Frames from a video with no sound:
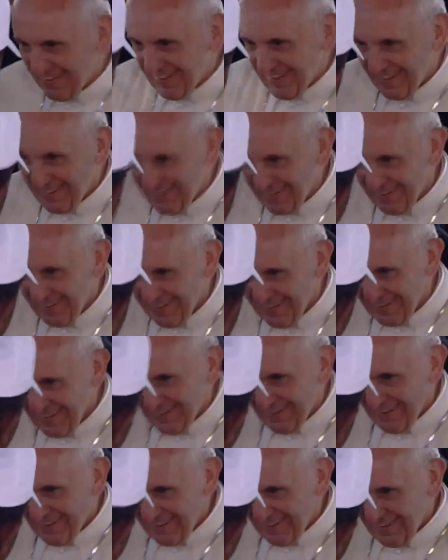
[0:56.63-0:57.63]
de di
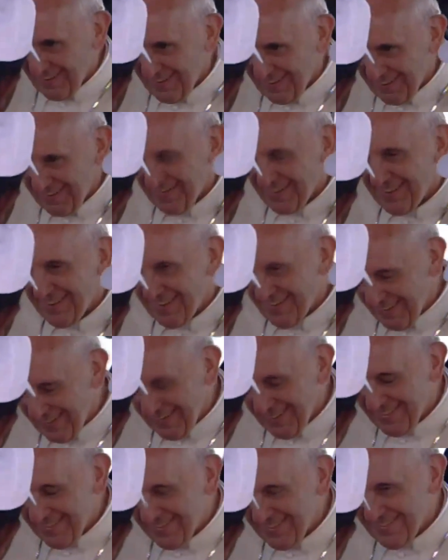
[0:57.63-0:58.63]
detenzione dentro i CIE, un
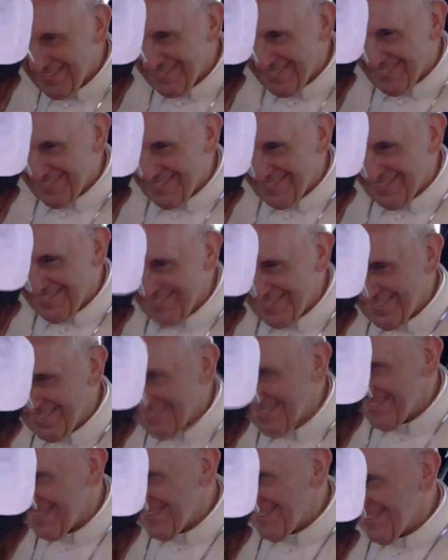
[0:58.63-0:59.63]
anno e mezzo
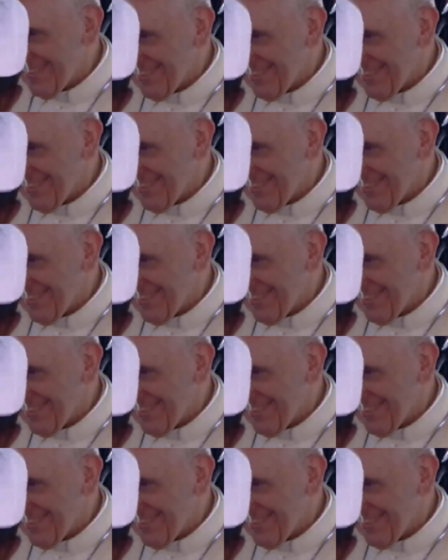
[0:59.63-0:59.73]
è una